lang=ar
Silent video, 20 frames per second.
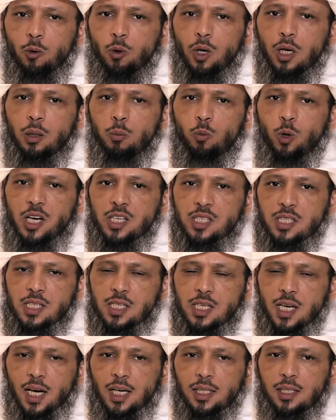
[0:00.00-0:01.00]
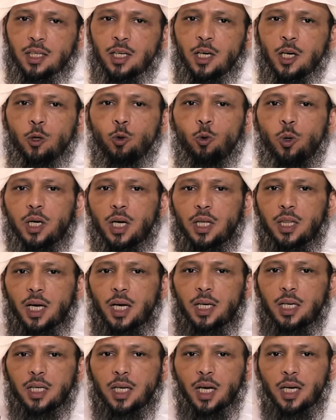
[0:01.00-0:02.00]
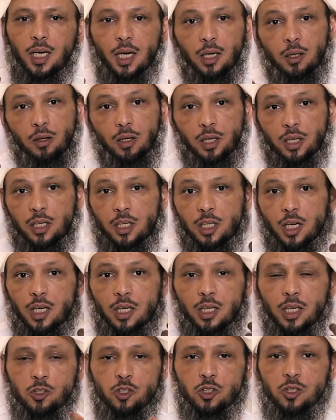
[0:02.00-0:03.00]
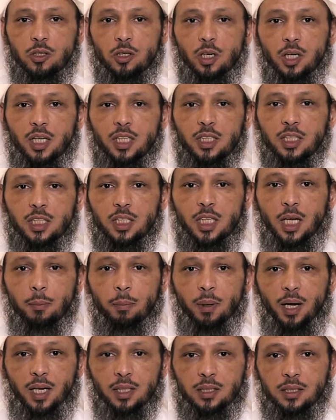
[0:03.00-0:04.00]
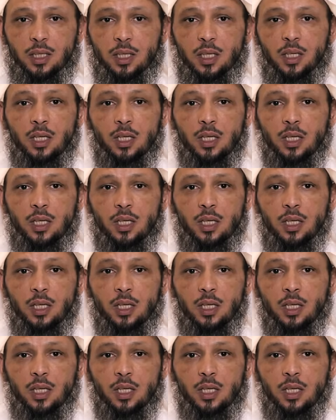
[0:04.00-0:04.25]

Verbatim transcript: والمؤسسات وكذلك يصدر الانتدابات